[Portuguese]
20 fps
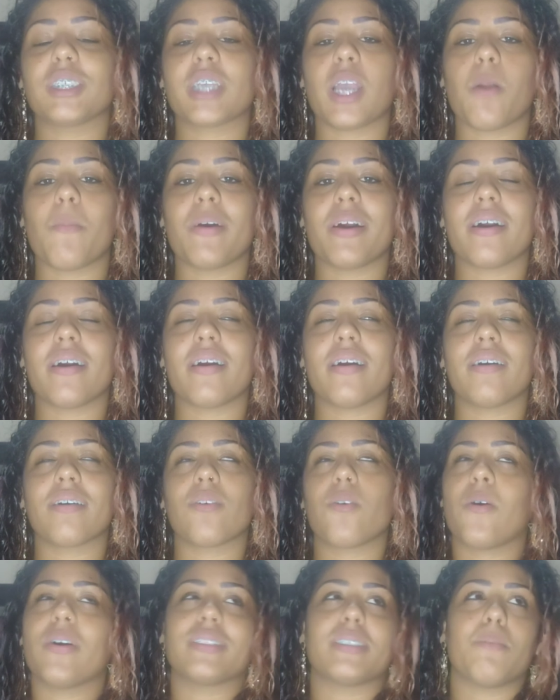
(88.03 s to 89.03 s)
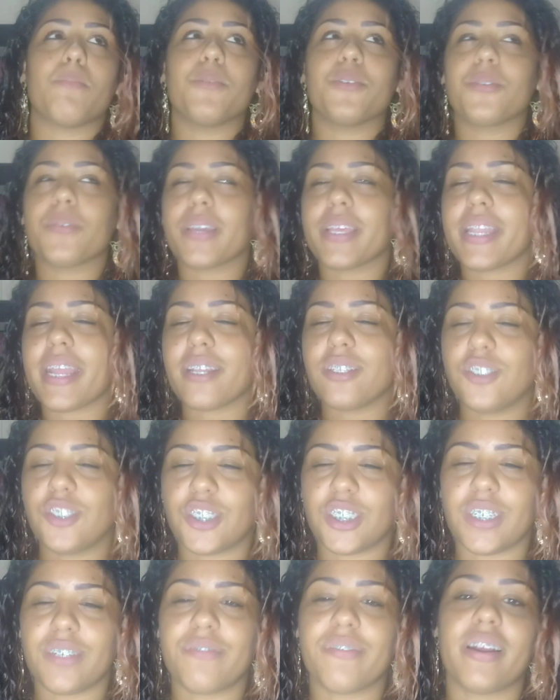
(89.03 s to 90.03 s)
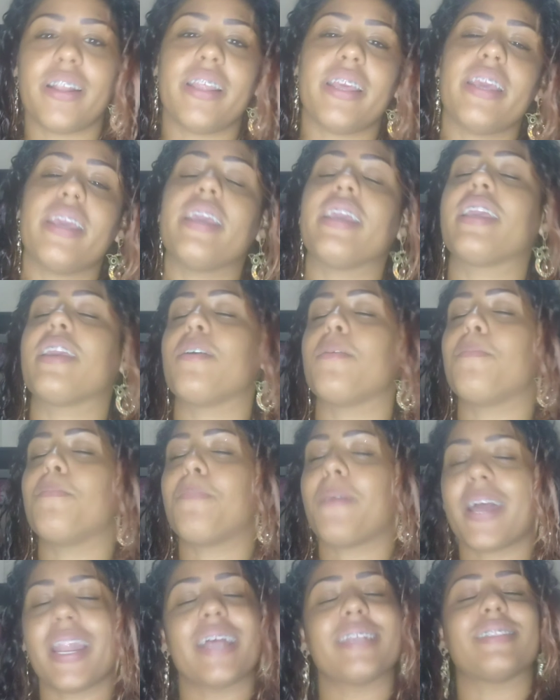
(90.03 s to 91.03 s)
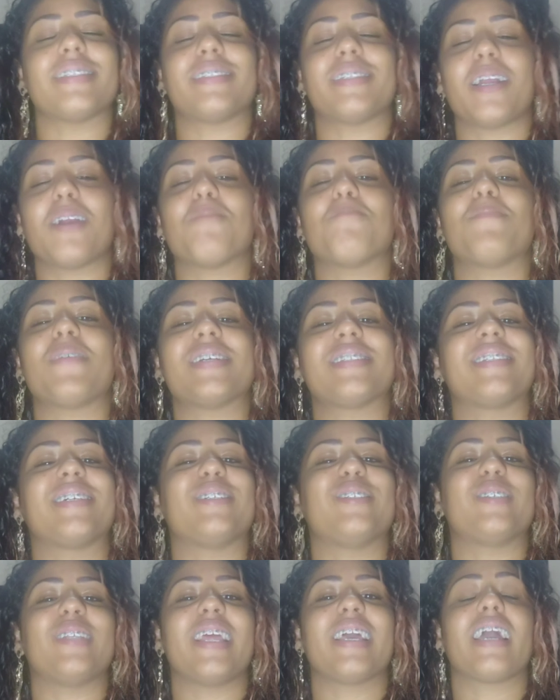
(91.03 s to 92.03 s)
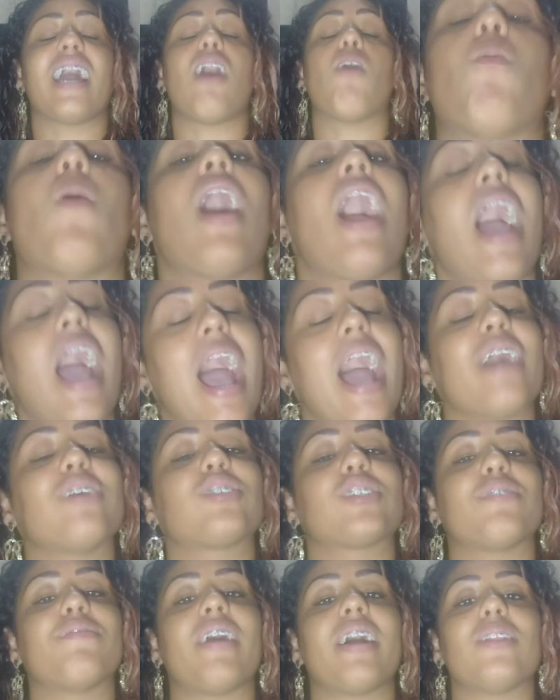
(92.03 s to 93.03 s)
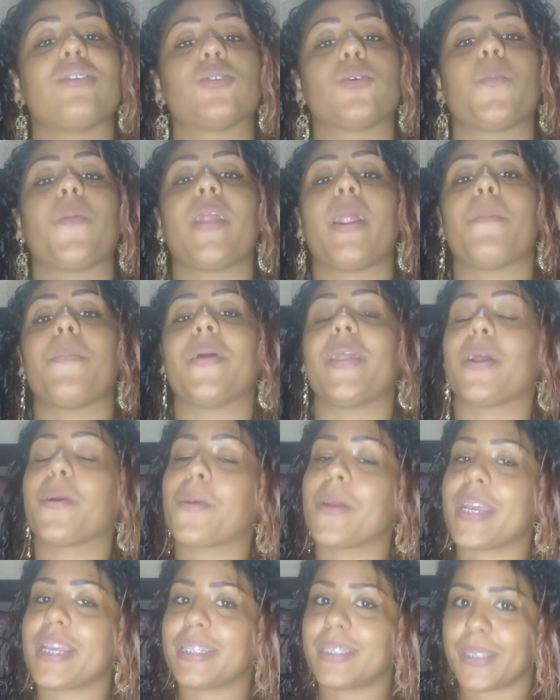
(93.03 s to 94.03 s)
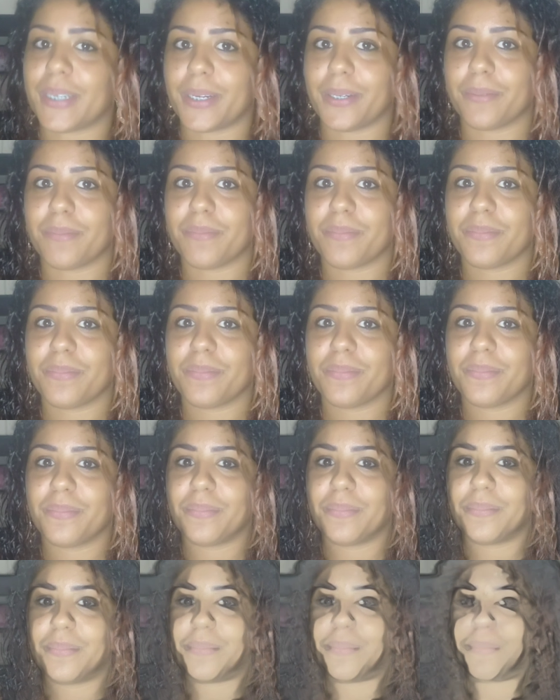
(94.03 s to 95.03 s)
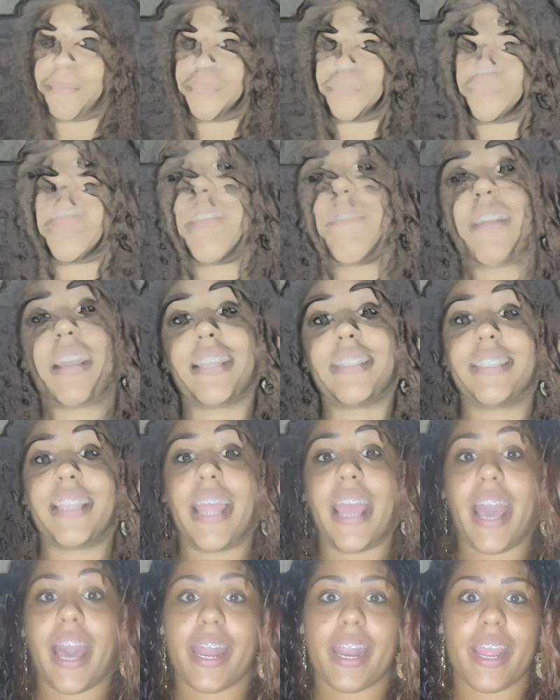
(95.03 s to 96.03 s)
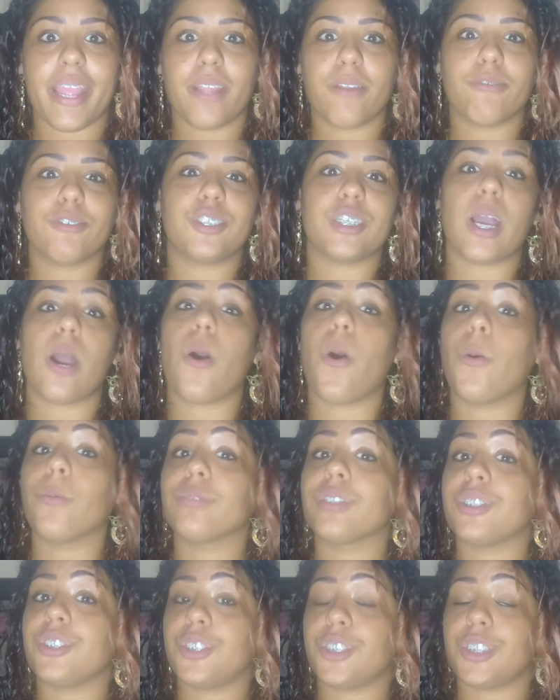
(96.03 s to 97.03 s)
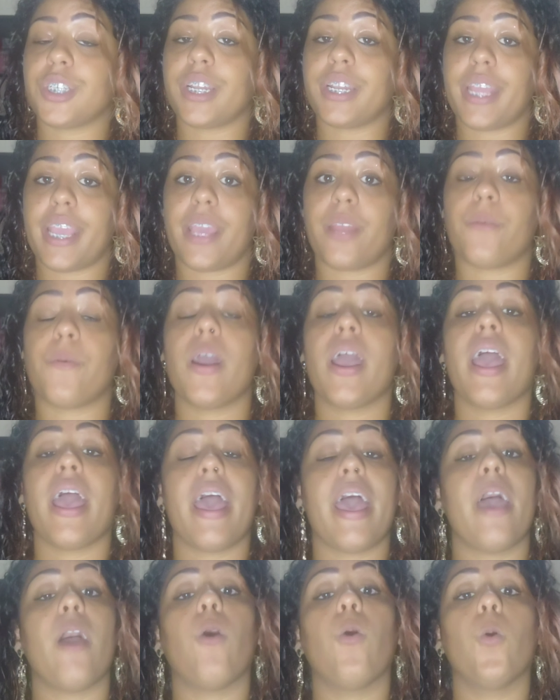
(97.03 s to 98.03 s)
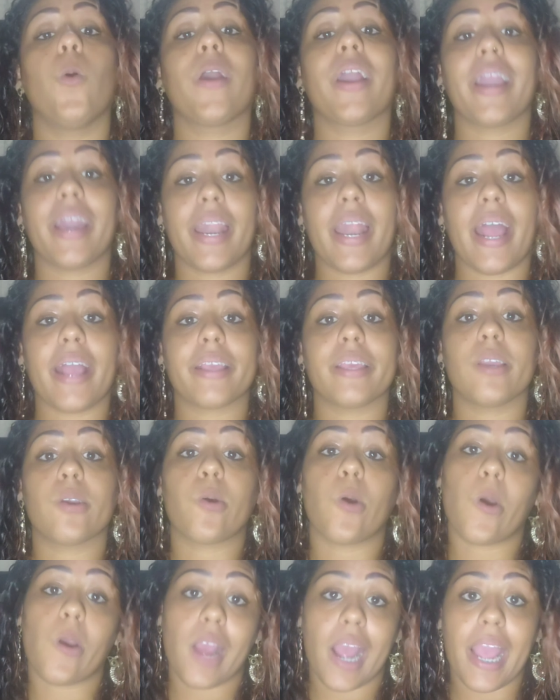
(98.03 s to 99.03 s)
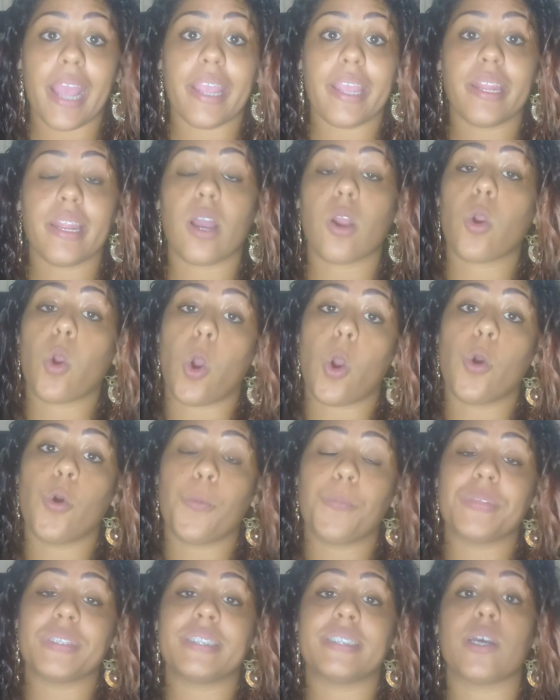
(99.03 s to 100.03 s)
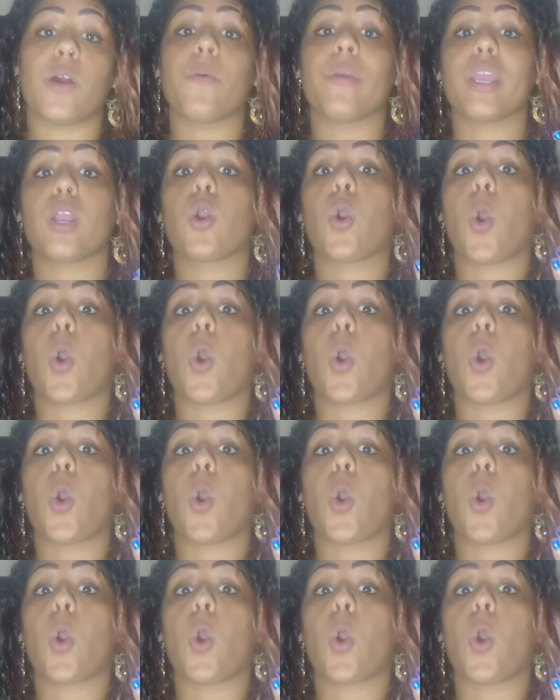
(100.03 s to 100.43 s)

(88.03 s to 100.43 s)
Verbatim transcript: acho que é uma coisa muito criativa ali e que parece ser bastante legal. Acho que vale super a pena conhecer. Um documentário que vai estrear aí no dia 11 de janeiro é o Crack Cocaína, Corrupção e